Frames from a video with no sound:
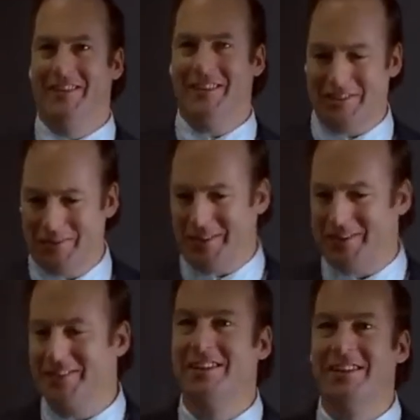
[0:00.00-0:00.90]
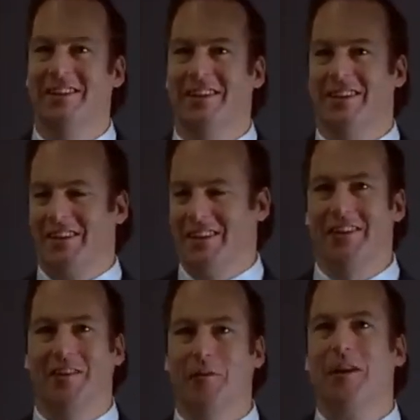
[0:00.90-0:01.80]
Which is which?
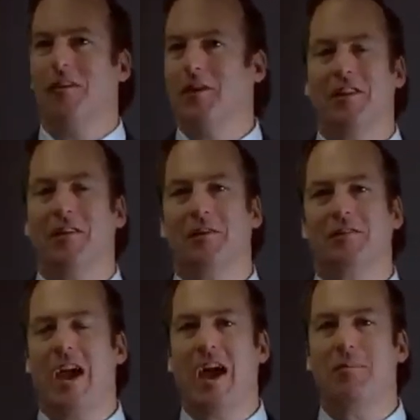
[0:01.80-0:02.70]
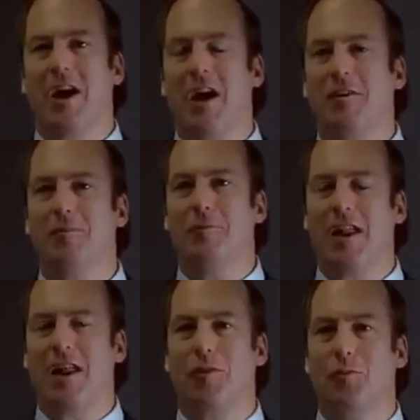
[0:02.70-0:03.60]
What did the academy hire you
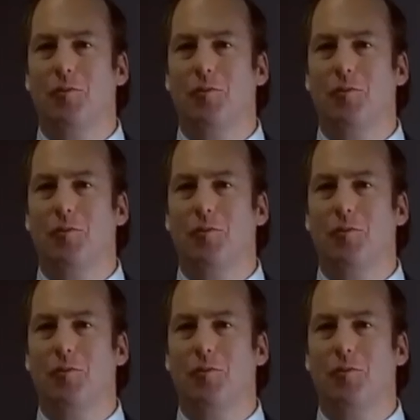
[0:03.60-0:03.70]
right out of the